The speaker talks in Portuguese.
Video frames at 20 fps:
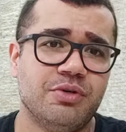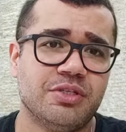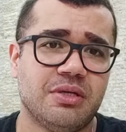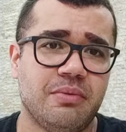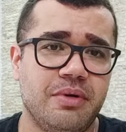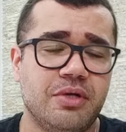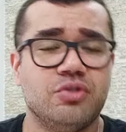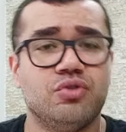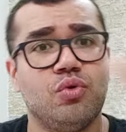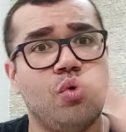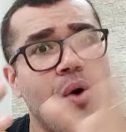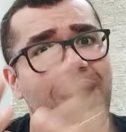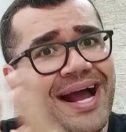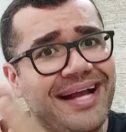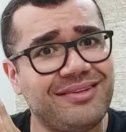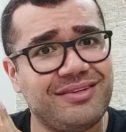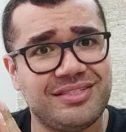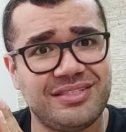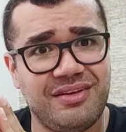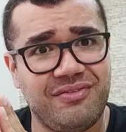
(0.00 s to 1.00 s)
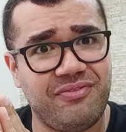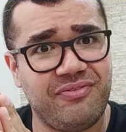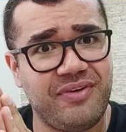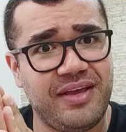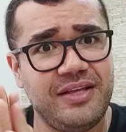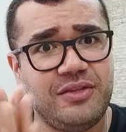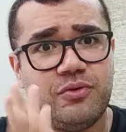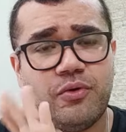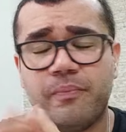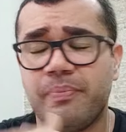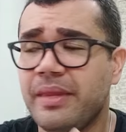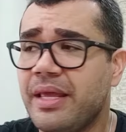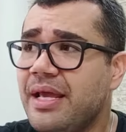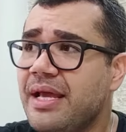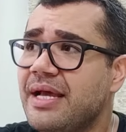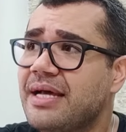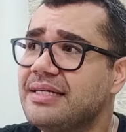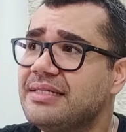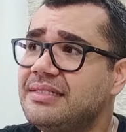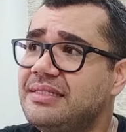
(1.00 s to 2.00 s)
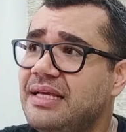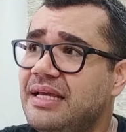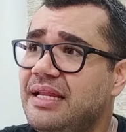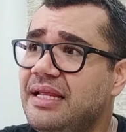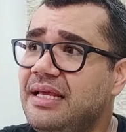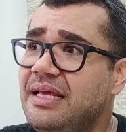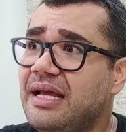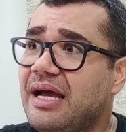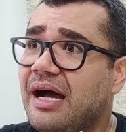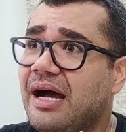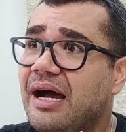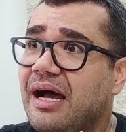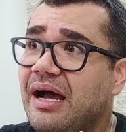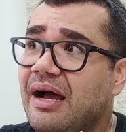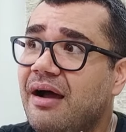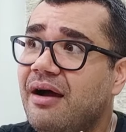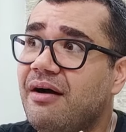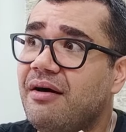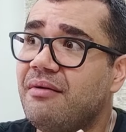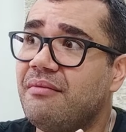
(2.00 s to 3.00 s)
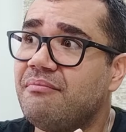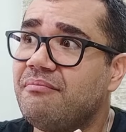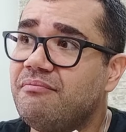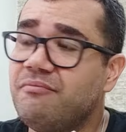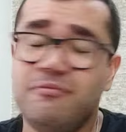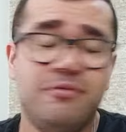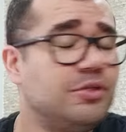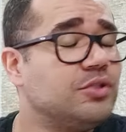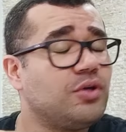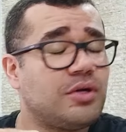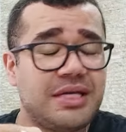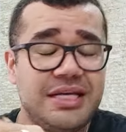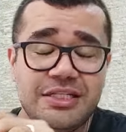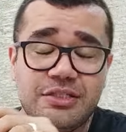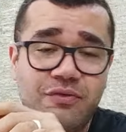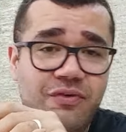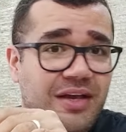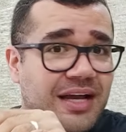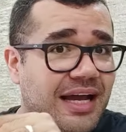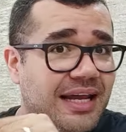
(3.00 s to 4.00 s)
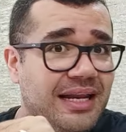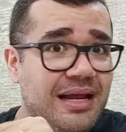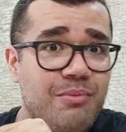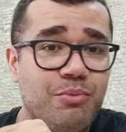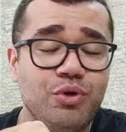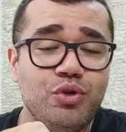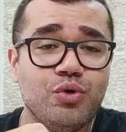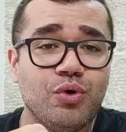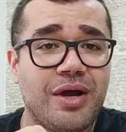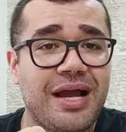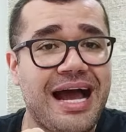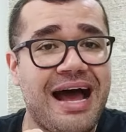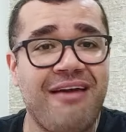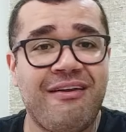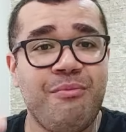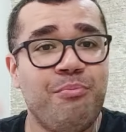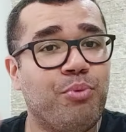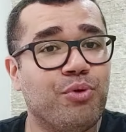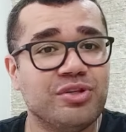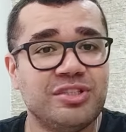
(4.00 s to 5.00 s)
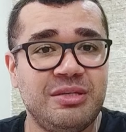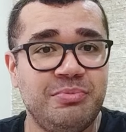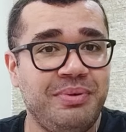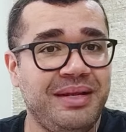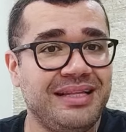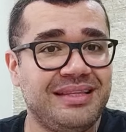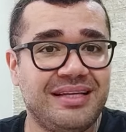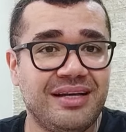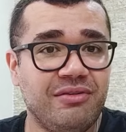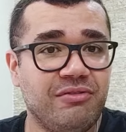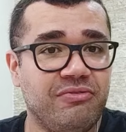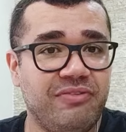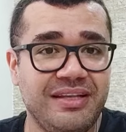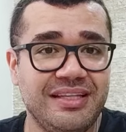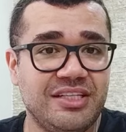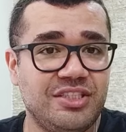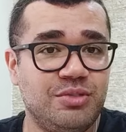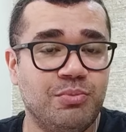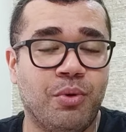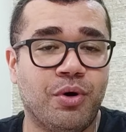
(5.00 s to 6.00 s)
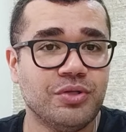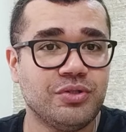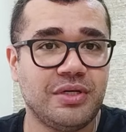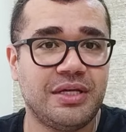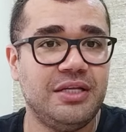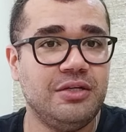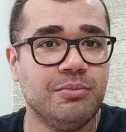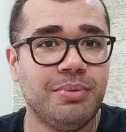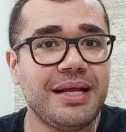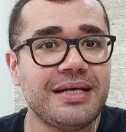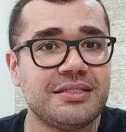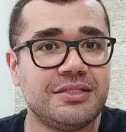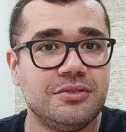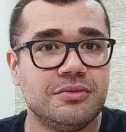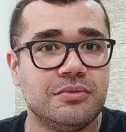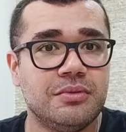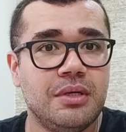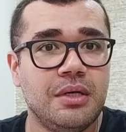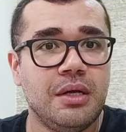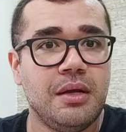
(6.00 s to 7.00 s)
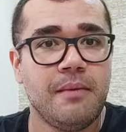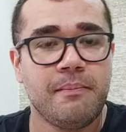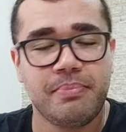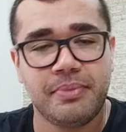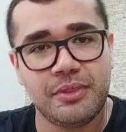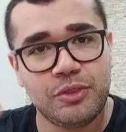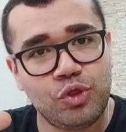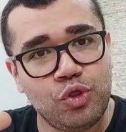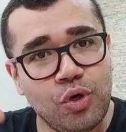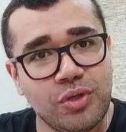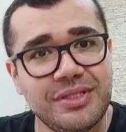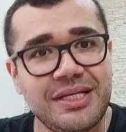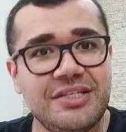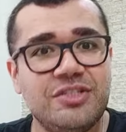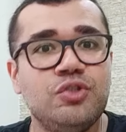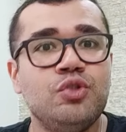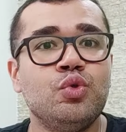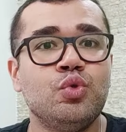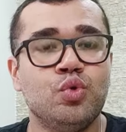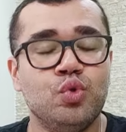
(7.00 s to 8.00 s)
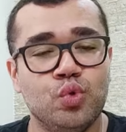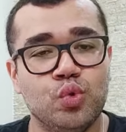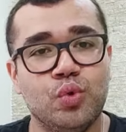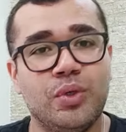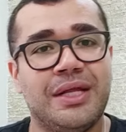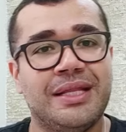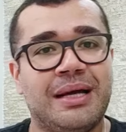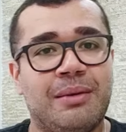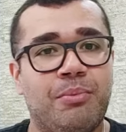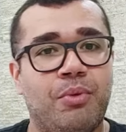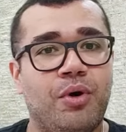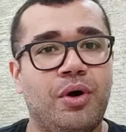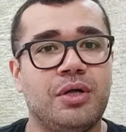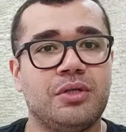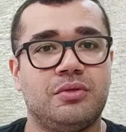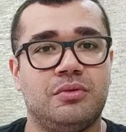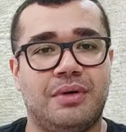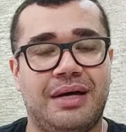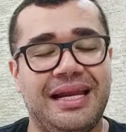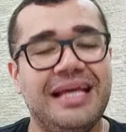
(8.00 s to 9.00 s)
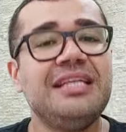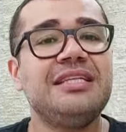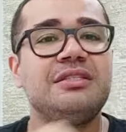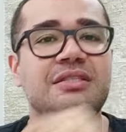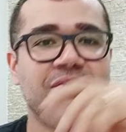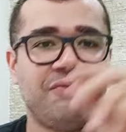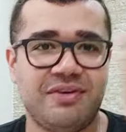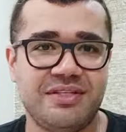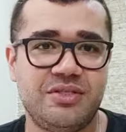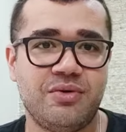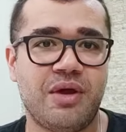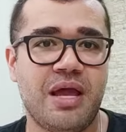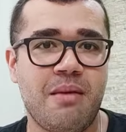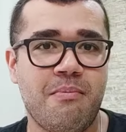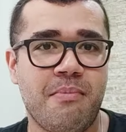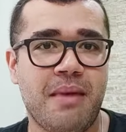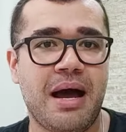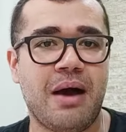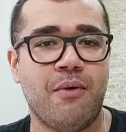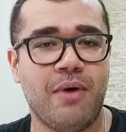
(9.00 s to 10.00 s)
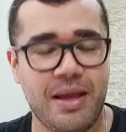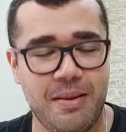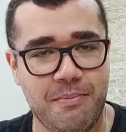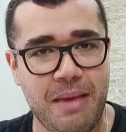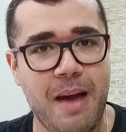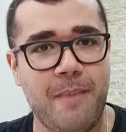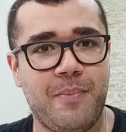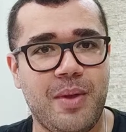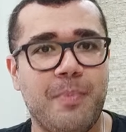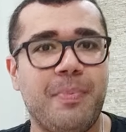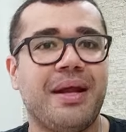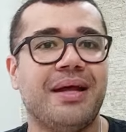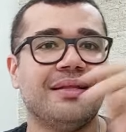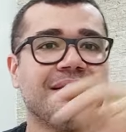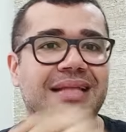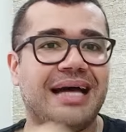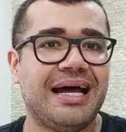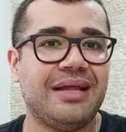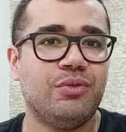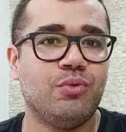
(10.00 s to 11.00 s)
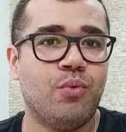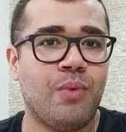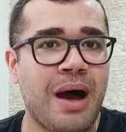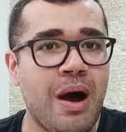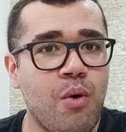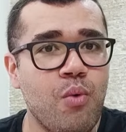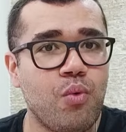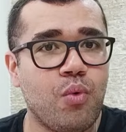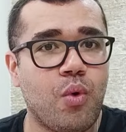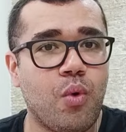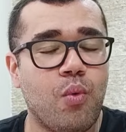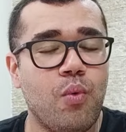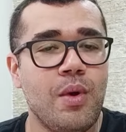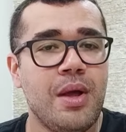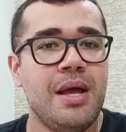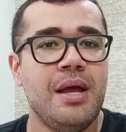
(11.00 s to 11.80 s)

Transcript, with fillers: meus amigos? O correto a ser feito seria. Só que isso ficaria muito caro, impossibilitando venda de moto aqui no Brasil toda a estrutura da moto, além de você fazer o, rema, o remap para andar no álcool,